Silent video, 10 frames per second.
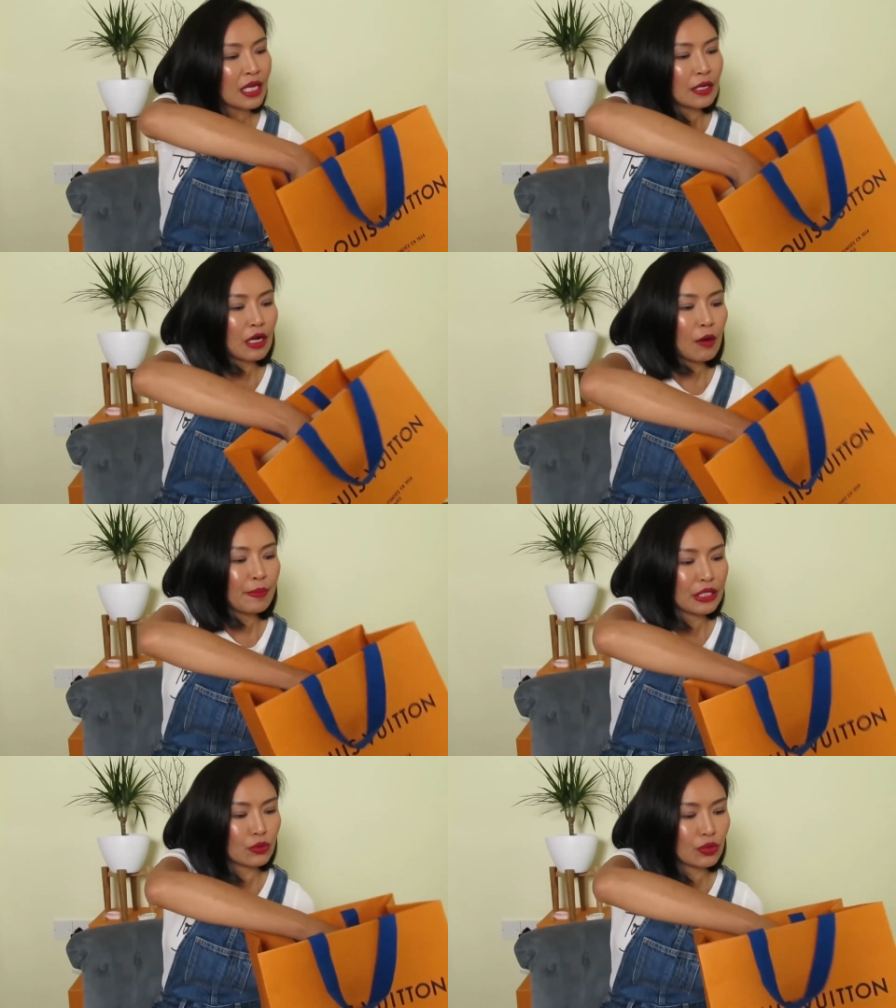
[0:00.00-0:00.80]
ก็
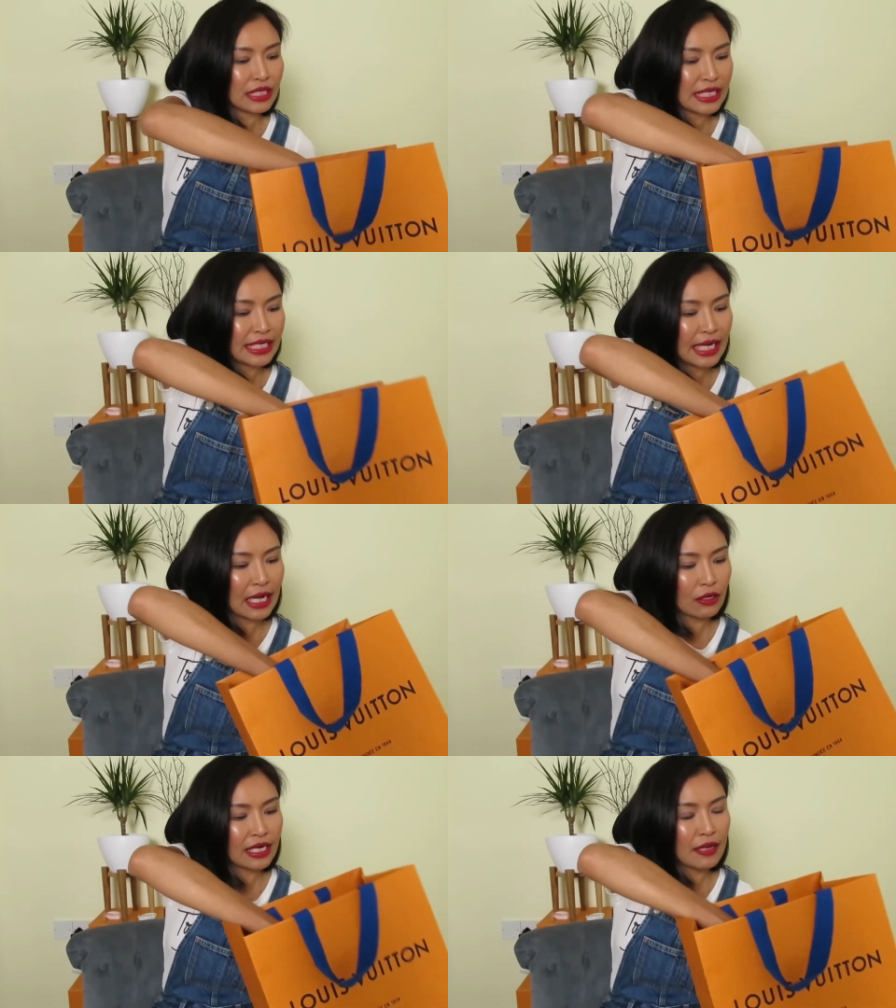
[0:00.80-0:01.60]
เป็นตัวนี้นะคะ
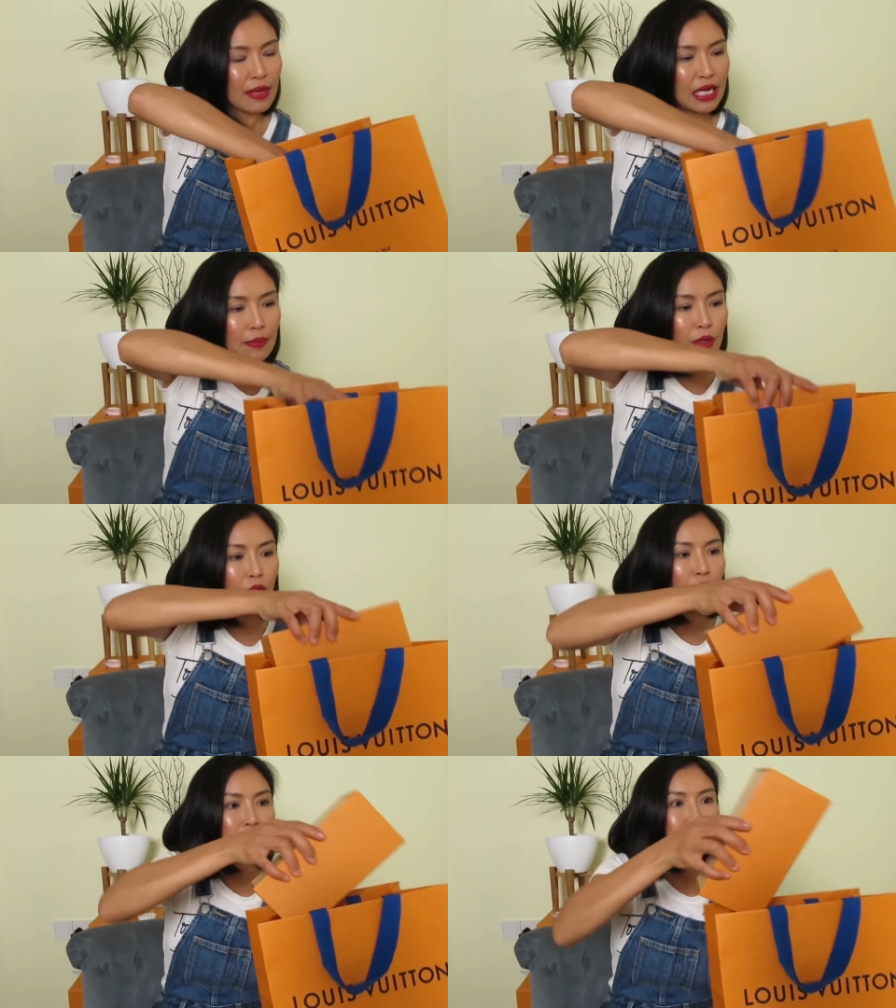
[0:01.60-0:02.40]
ก็ได้มากับกล่
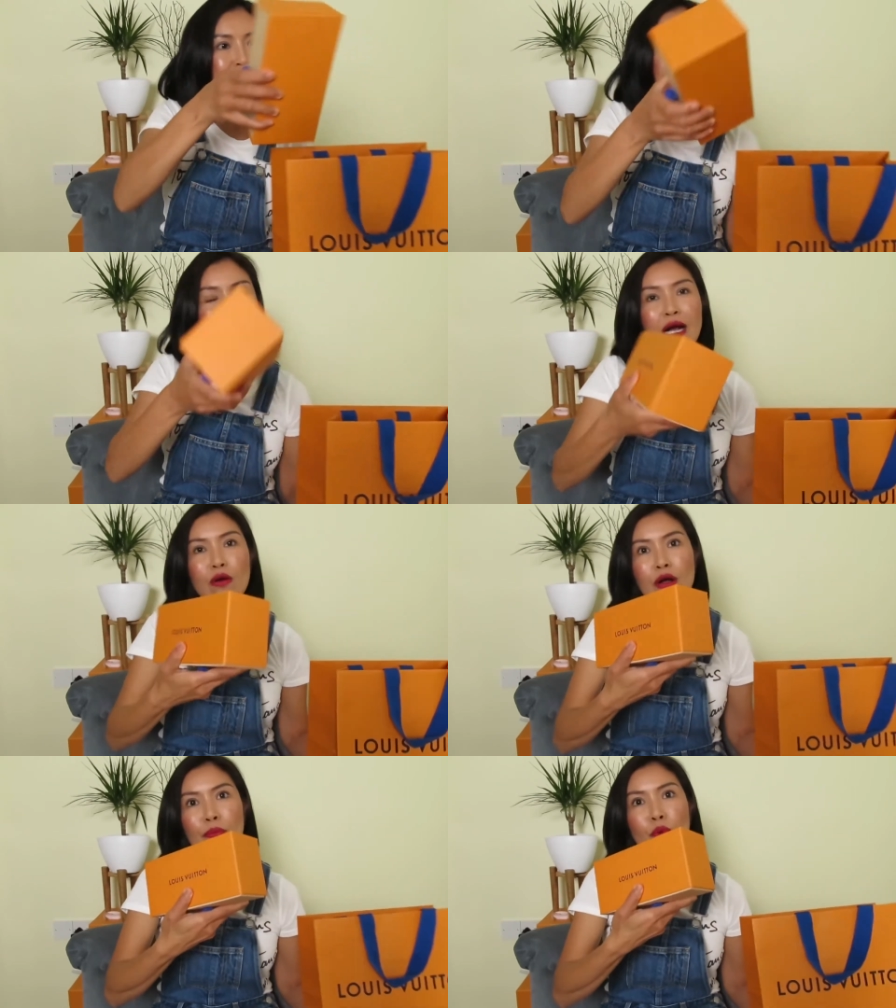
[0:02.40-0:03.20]
อง จริงๆ เขา
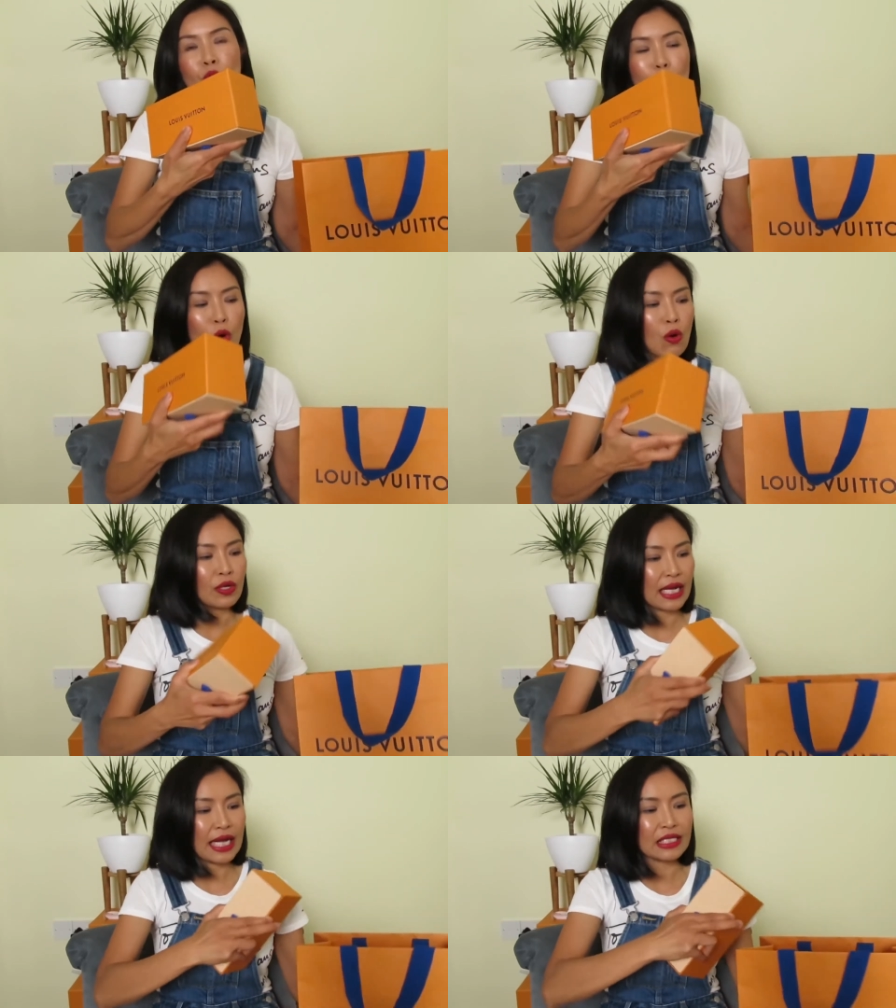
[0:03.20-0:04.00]
ก็ผูกโบ
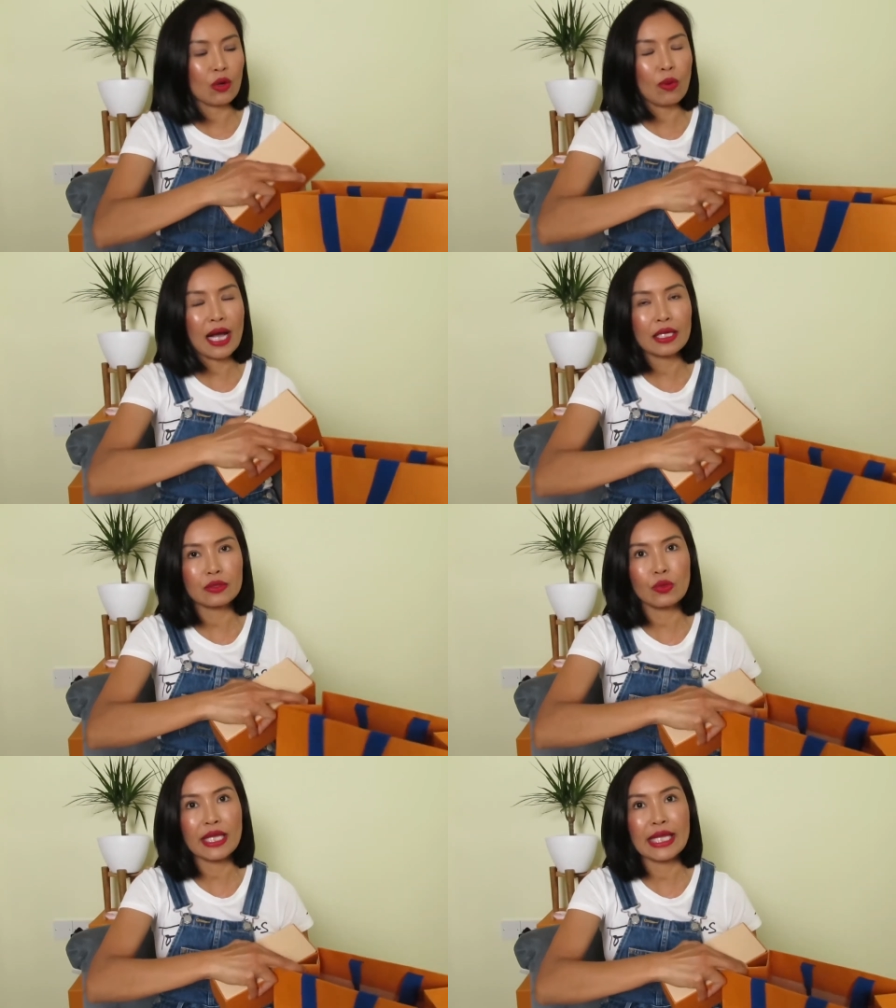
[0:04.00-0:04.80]
นะคะ แต่ว่า
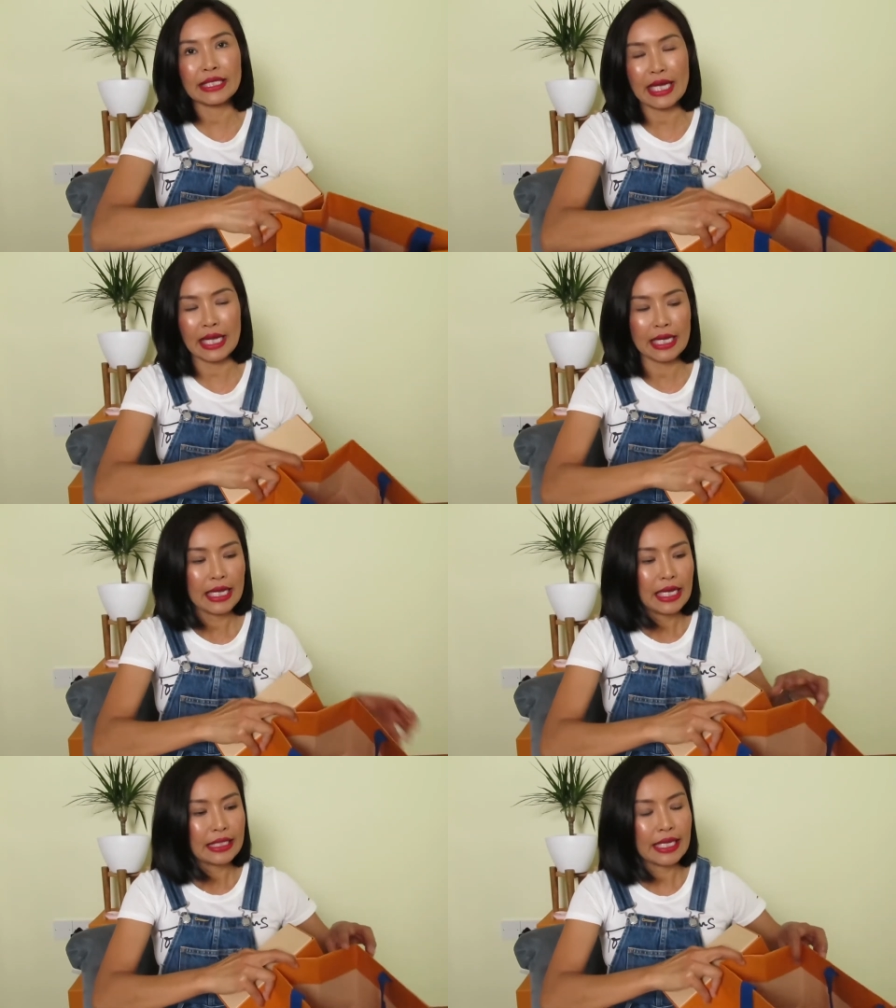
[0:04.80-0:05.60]
ตัวเองเนี่ย
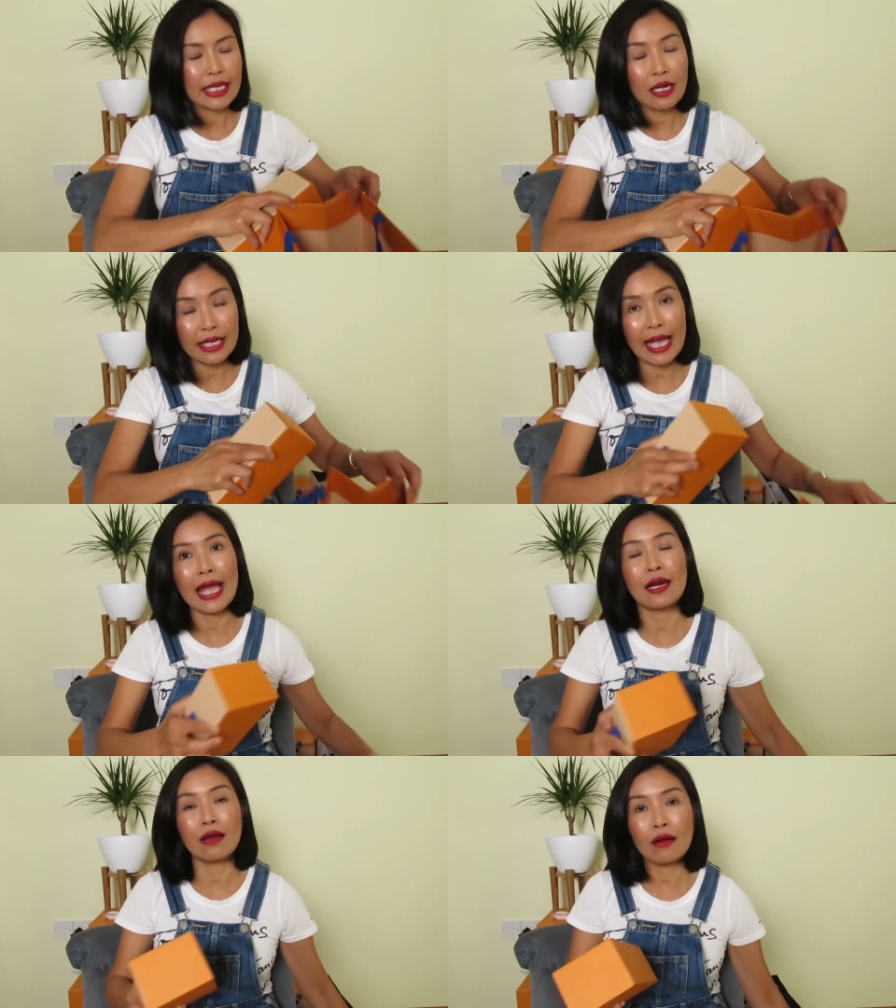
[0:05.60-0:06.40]
ได้
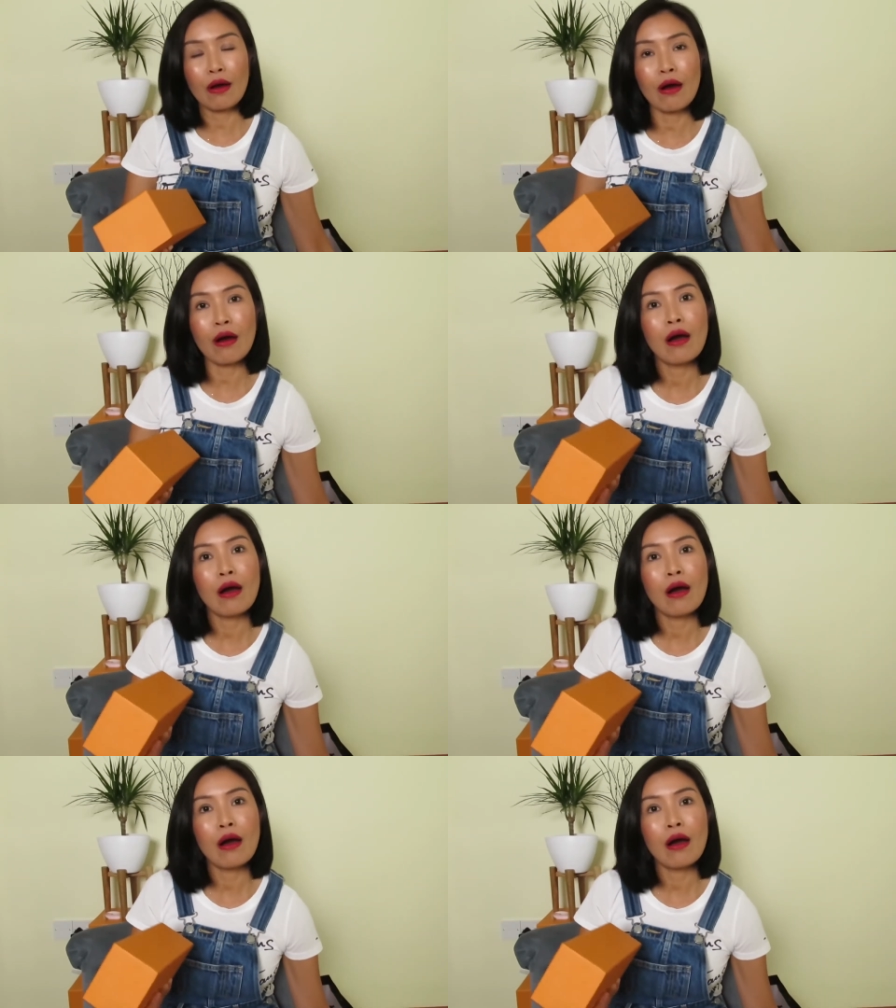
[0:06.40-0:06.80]
แกะแล้วก็